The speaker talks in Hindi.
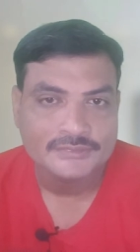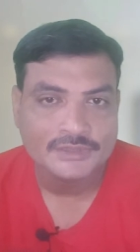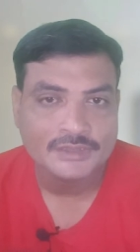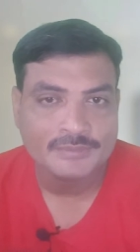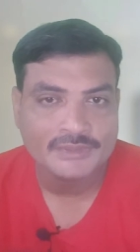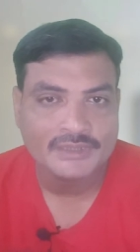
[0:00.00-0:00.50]
तो
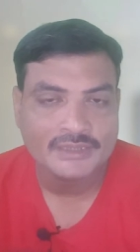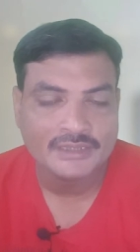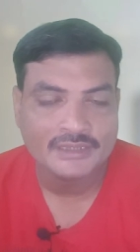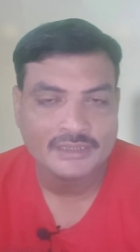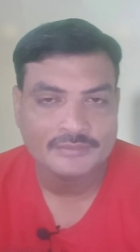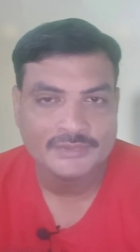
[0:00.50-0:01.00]
ये पहली
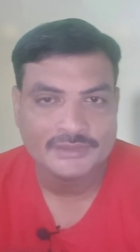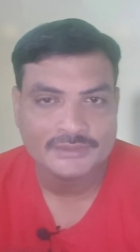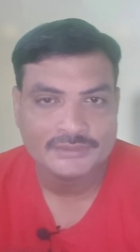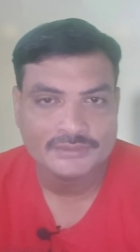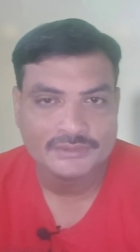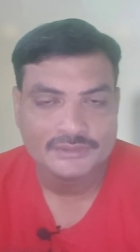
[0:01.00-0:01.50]
अलामत
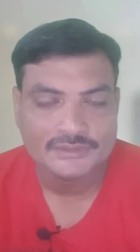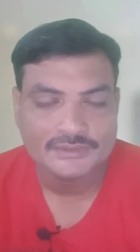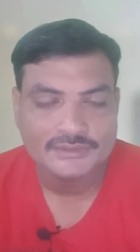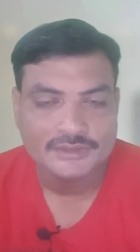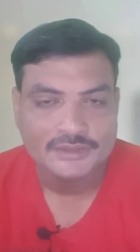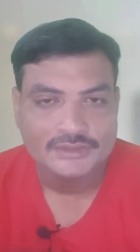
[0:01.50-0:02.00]
होती
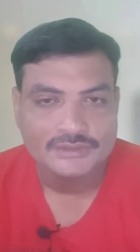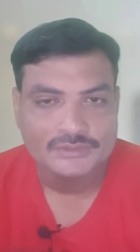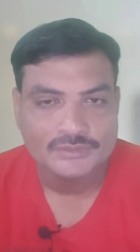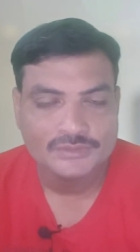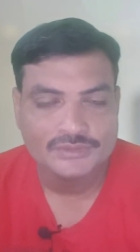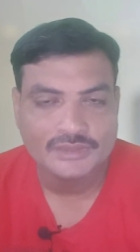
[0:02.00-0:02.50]

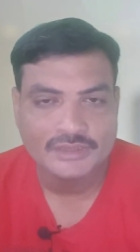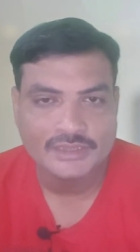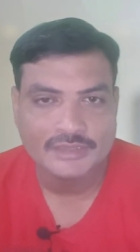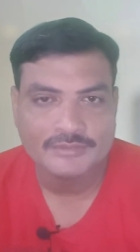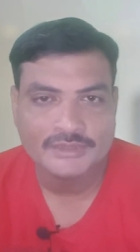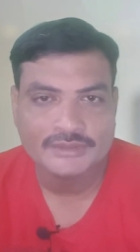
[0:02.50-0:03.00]
है दूसरी
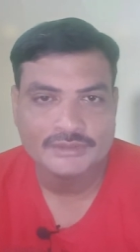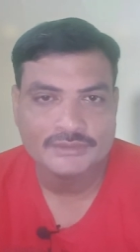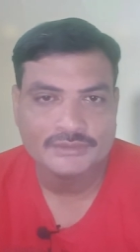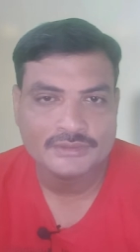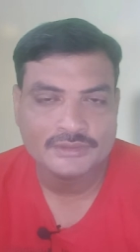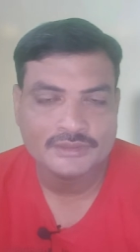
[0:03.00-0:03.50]
अलामत ये
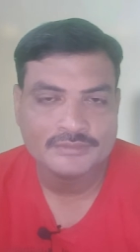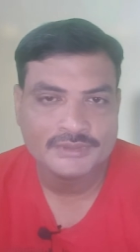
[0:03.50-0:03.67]
होती है कि